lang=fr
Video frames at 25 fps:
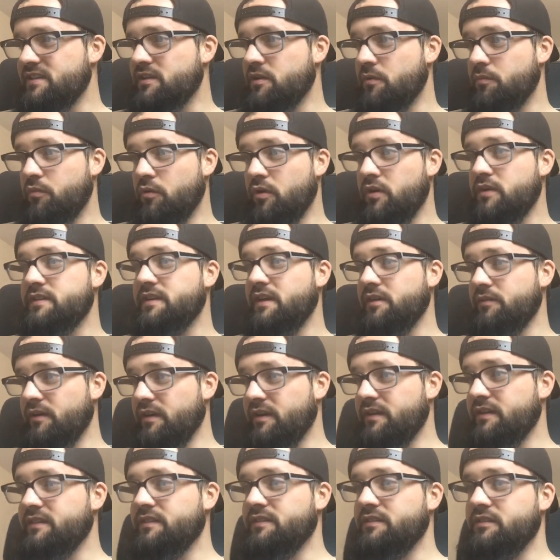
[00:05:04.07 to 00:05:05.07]
le Power Tail, ouais.
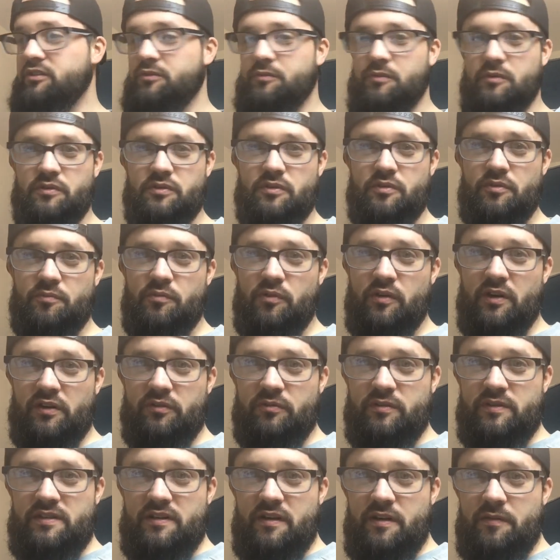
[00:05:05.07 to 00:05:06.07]
Je pense que pour la
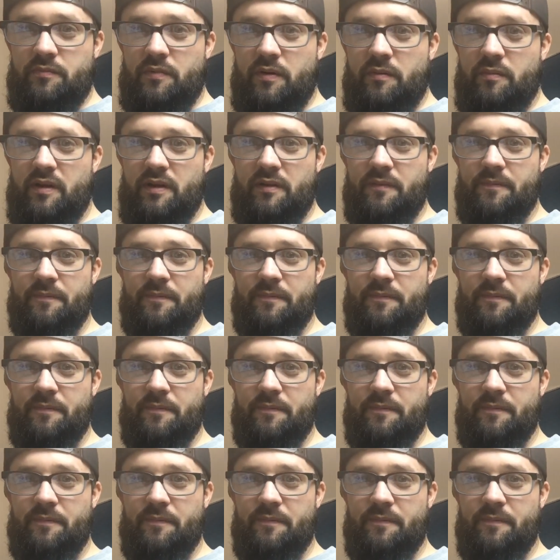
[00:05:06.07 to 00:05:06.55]
truite, ça va être pas mal.